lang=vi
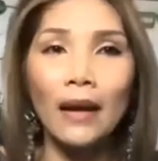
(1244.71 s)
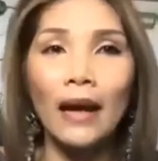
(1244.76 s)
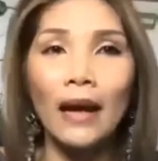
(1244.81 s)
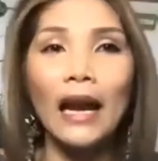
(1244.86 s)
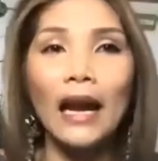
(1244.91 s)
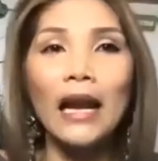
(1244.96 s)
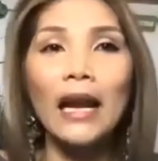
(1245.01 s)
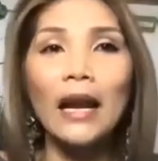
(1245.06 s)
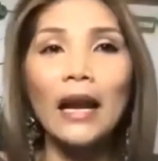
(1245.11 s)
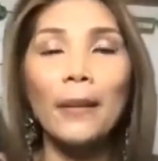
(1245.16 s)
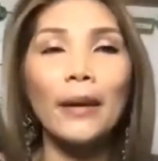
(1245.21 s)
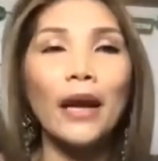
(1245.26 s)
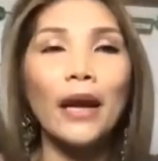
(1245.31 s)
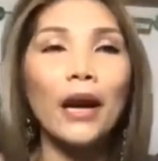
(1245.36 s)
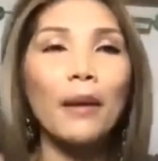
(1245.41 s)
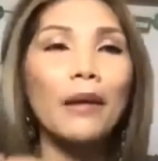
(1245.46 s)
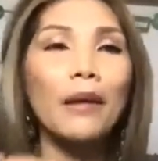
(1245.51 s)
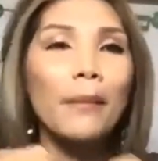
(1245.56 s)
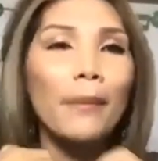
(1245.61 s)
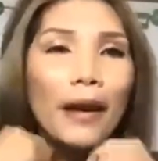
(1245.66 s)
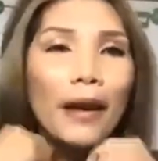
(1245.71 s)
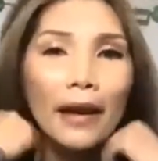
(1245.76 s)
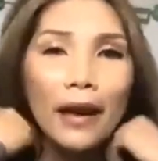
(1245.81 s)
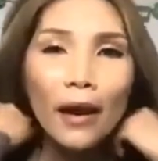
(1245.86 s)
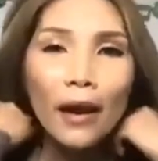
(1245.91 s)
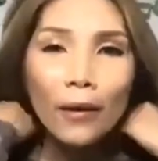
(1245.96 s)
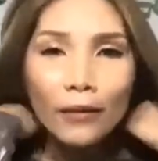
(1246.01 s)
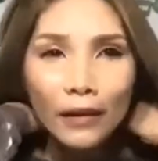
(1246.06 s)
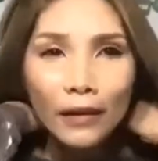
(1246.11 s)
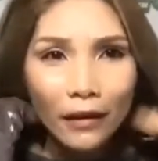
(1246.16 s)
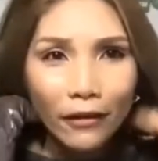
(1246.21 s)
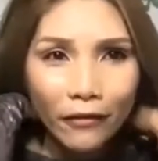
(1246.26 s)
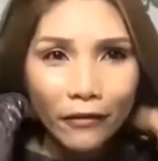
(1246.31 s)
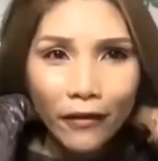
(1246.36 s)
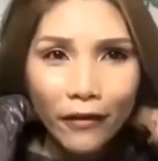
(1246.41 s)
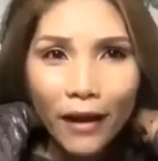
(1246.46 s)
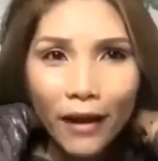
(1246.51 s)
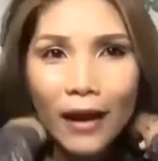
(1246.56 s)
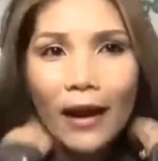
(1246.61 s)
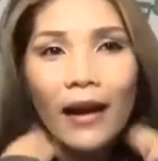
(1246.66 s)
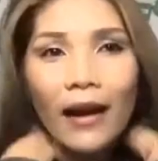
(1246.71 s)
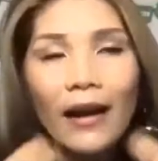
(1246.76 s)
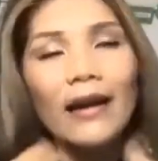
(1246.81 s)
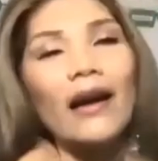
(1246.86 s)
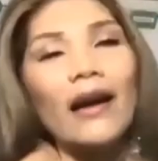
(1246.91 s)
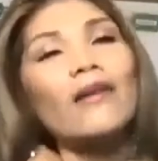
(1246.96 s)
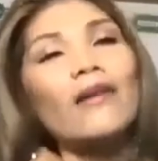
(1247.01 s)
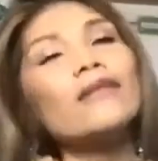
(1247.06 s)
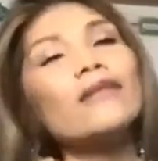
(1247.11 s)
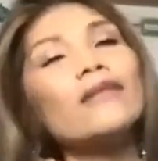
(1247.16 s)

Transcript: ai làm neo mà bị đau nhức vai đau